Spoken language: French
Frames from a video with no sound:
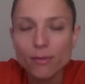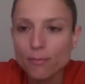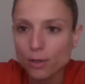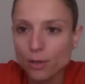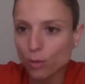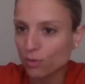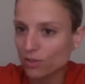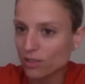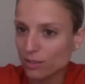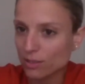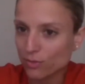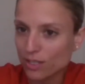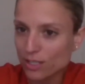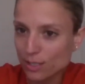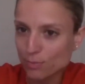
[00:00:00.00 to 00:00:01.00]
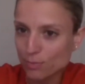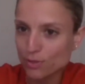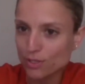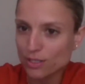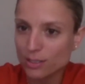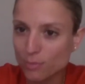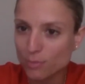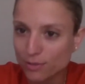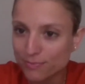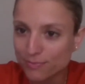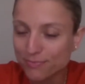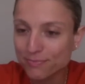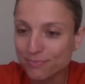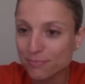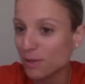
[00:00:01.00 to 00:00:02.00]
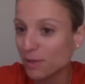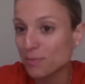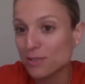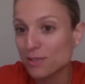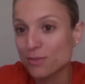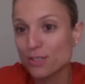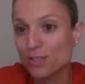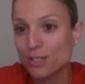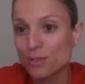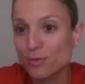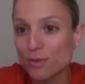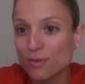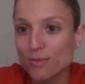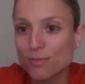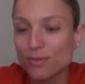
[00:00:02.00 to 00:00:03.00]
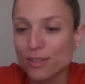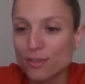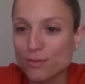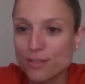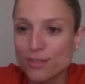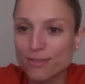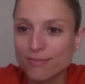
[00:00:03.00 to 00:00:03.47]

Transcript: mais comment ça se fait que c'est possible Pas Parce que j'ai suivi mon intuition.